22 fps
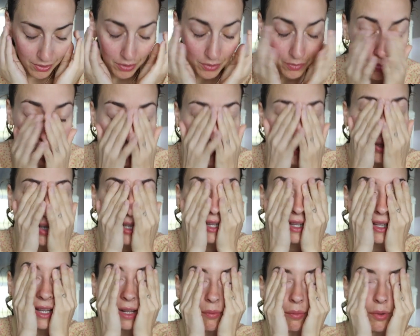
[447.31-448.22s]
o por
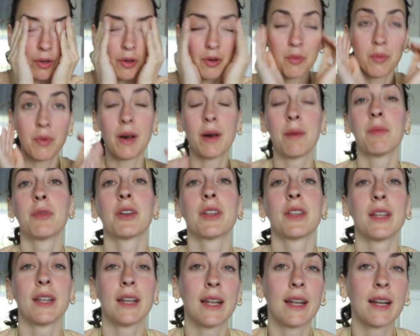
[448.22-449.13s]
estar preocupada por
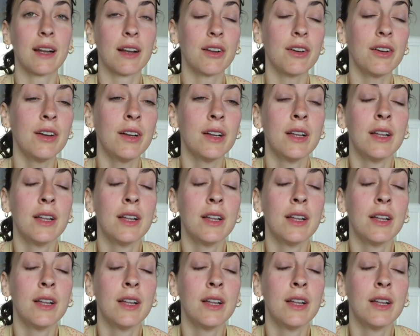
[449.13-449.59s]
tenerlo.